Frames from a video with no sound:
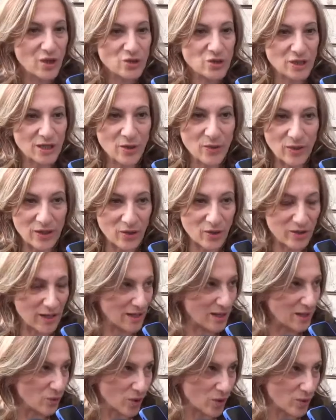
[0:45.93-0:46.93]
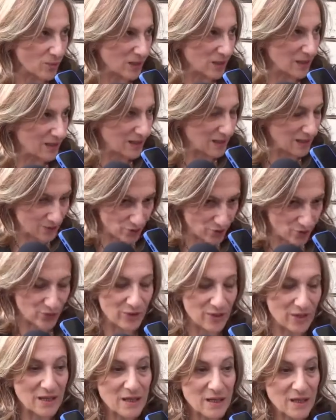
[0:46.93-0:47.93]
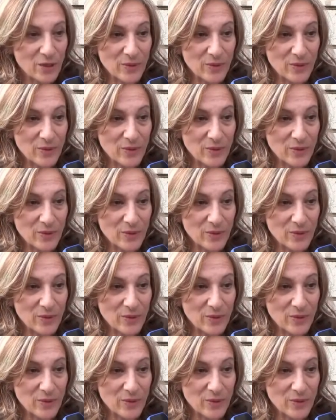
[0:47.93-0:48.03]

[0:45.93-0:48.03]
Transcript: cioè da quello che è l'uomo e la donna.